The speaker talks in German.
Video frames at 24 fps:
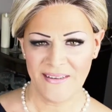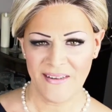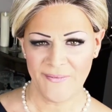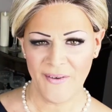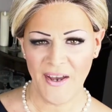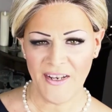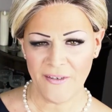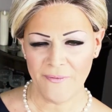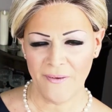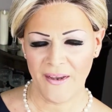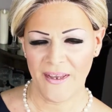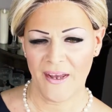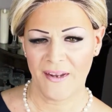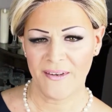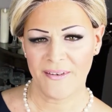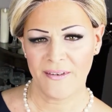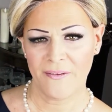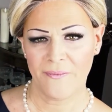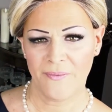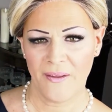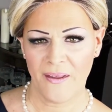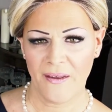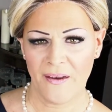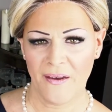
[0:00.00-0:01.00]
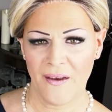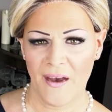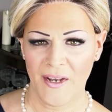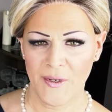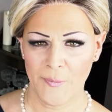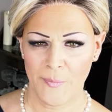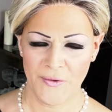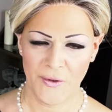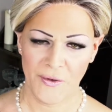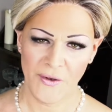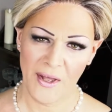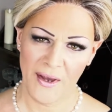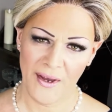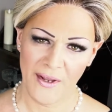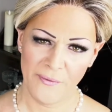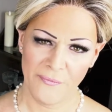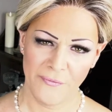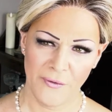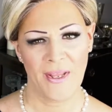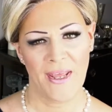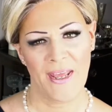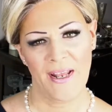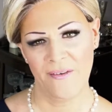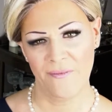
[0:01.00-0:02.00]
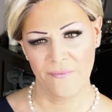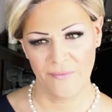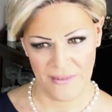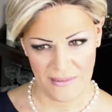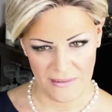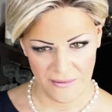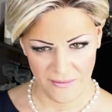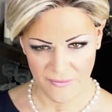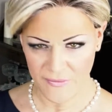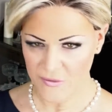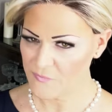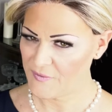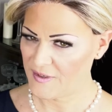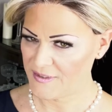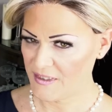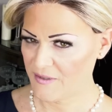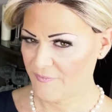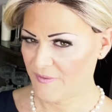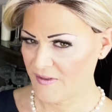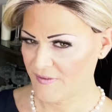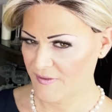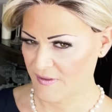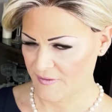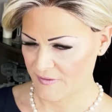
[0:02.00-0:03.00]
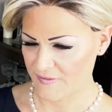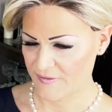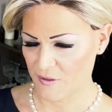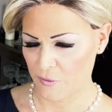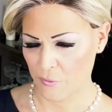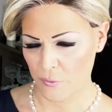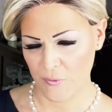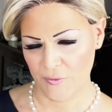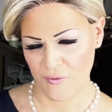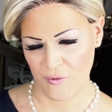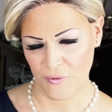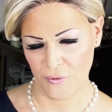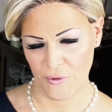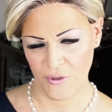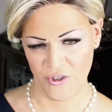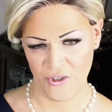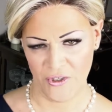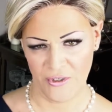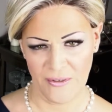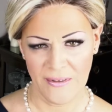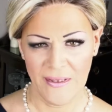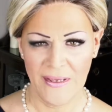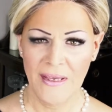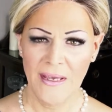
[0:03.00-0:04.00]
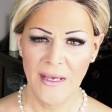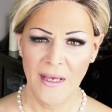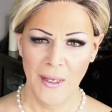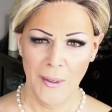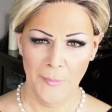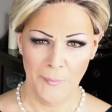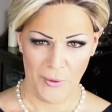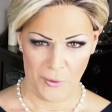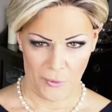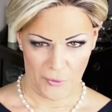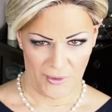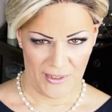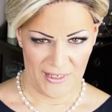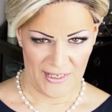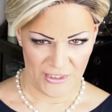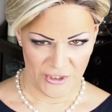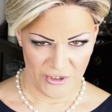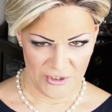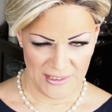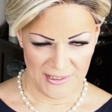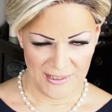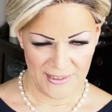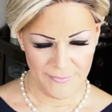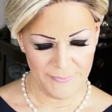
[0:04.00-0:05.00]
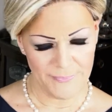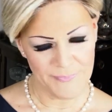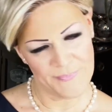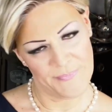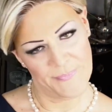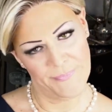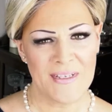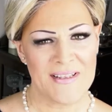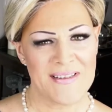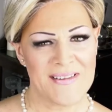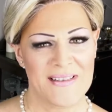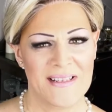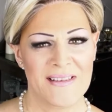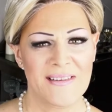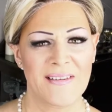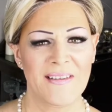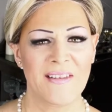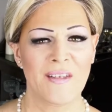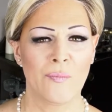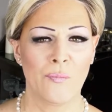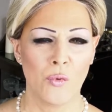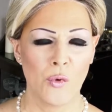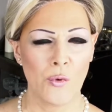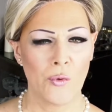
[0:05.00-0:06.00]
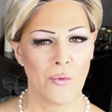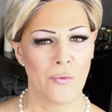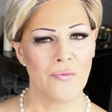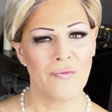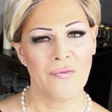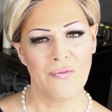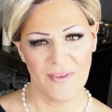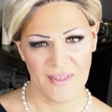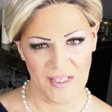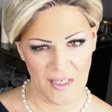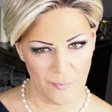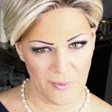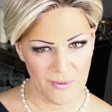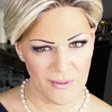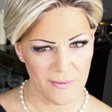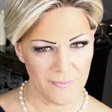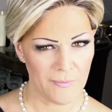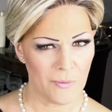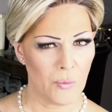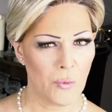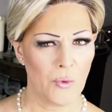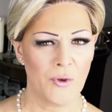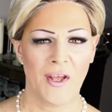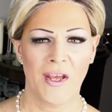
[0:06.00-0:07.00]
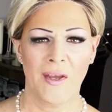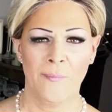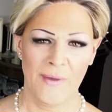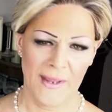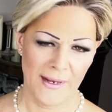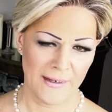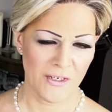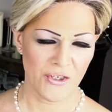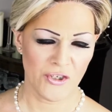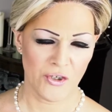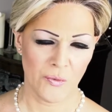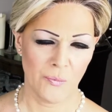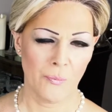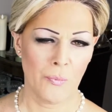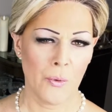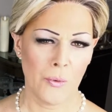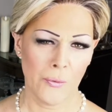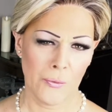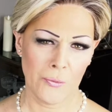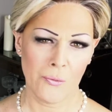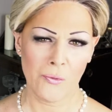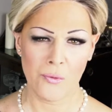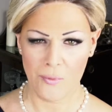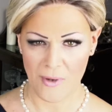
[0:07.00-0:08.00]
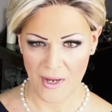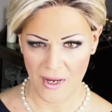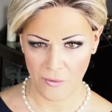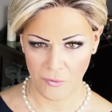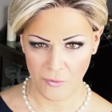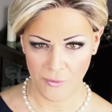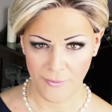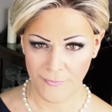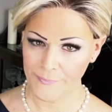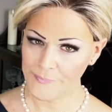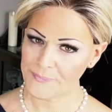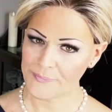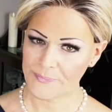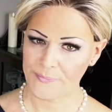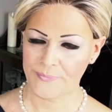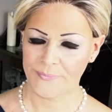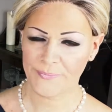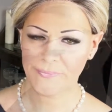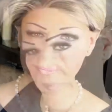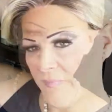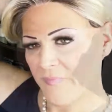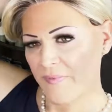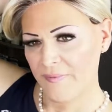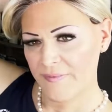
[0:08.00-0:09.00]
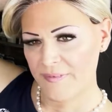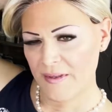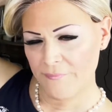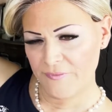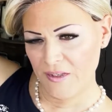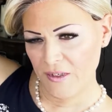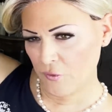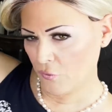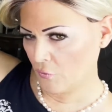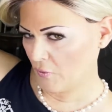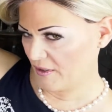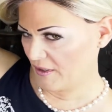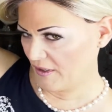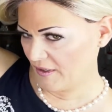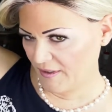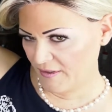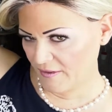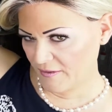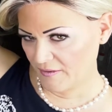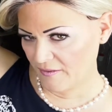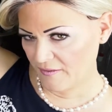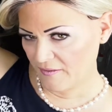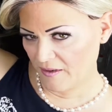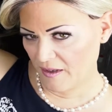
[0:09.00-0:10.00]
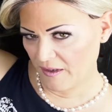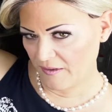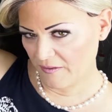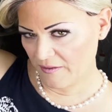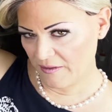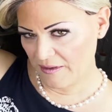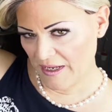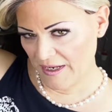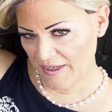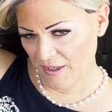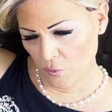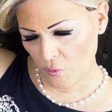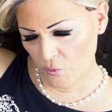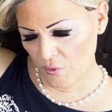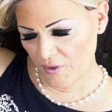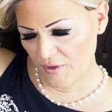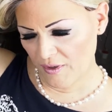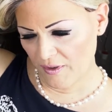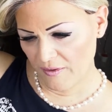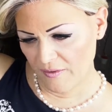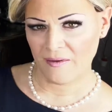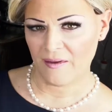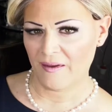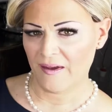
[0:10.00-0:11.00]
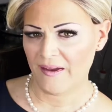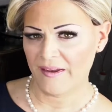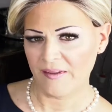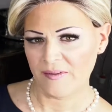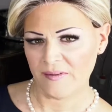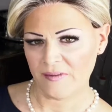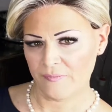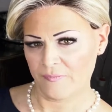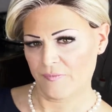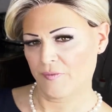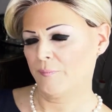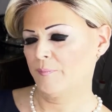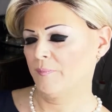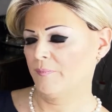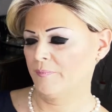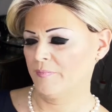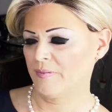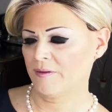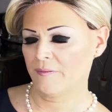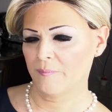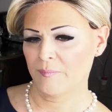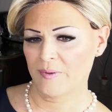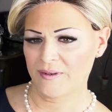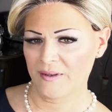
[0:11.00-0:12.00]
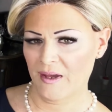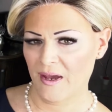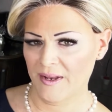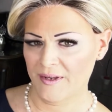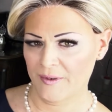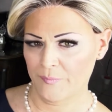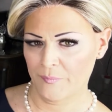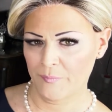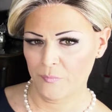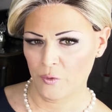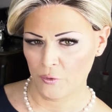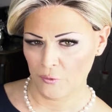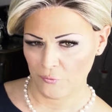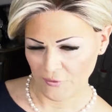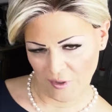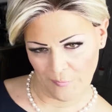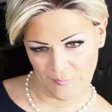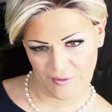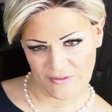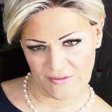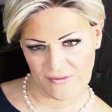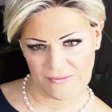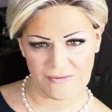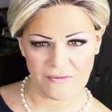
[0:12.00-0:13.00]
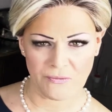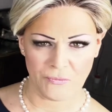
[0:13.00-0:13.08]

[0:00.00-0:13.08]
zweite Variante wäre eine Besonderheit von Ellen Wille, soweit ich weiß. Das ist der größte deutsche Perückenhersteller. Das nennt sich Mono-Wirbel oder im Englischen Mono Crown. Da wird nur hier hinten ein kleiner runder Kreis mit, mit einem Monofilament, das ist